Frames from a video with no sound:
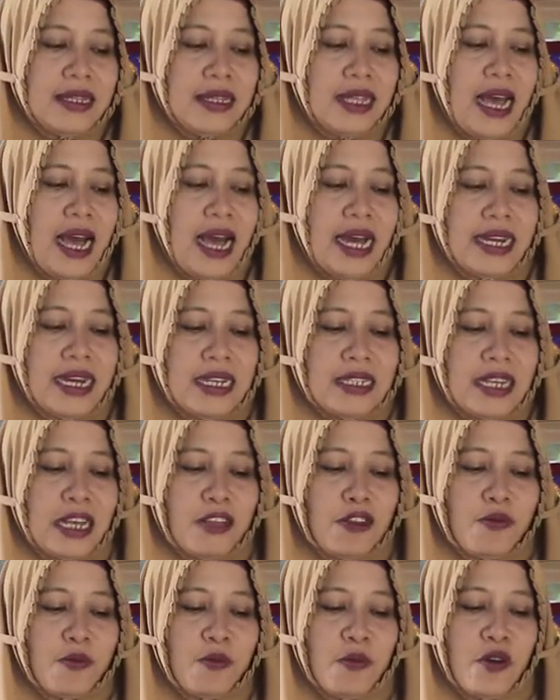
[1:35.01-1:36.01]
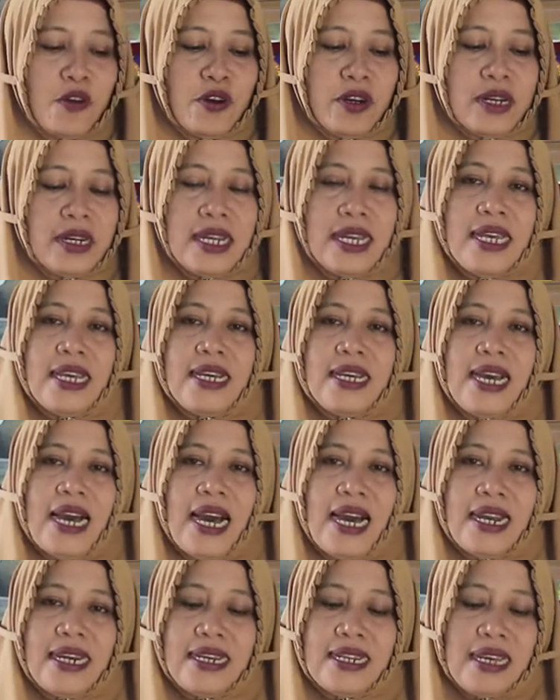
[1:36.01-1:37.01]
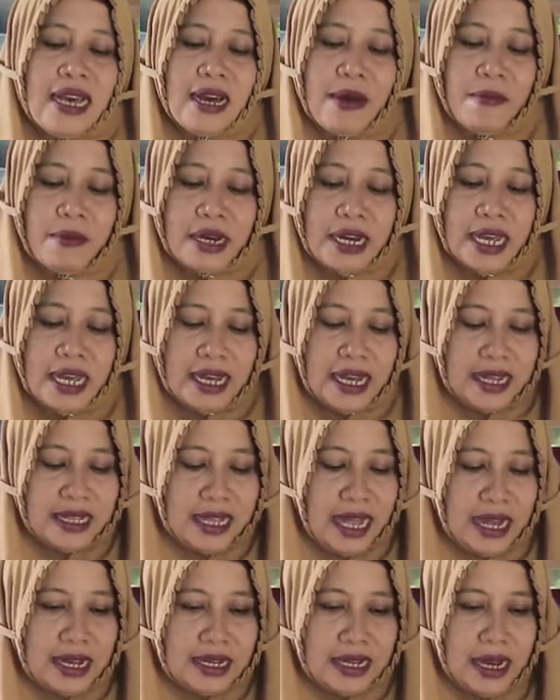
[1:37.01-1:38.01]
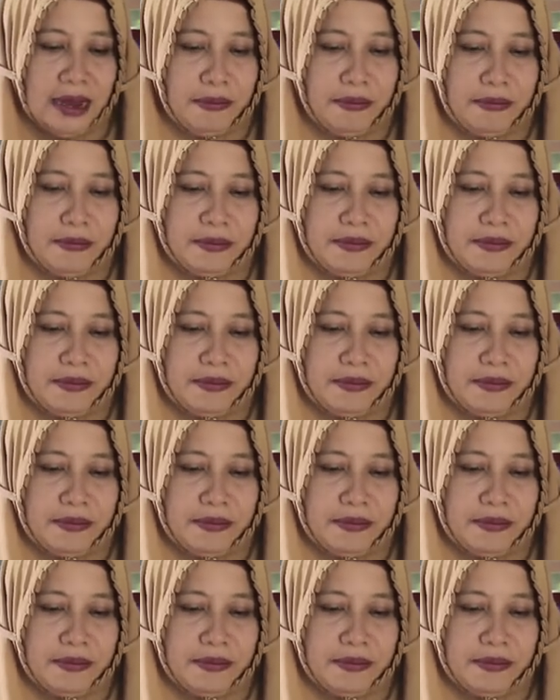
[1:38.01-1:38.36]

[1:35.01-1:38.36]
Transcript: tak ada satupun ikan yang mereka tangkap